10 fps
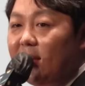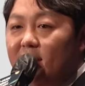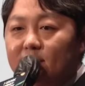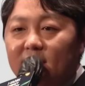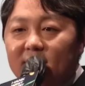
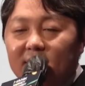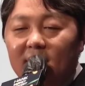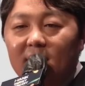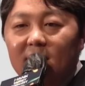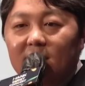다음은
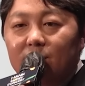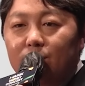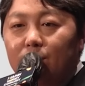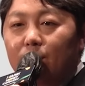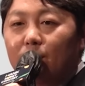
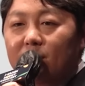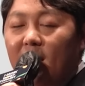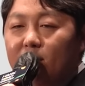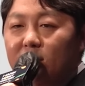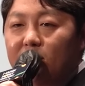주요
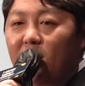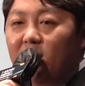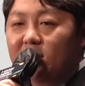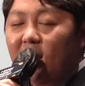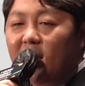
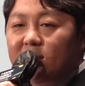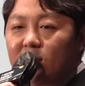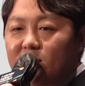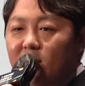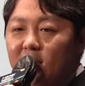작물별 타겟
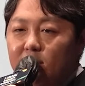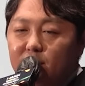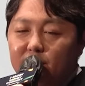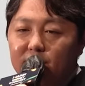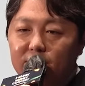설정하는
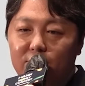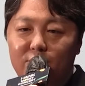부분들도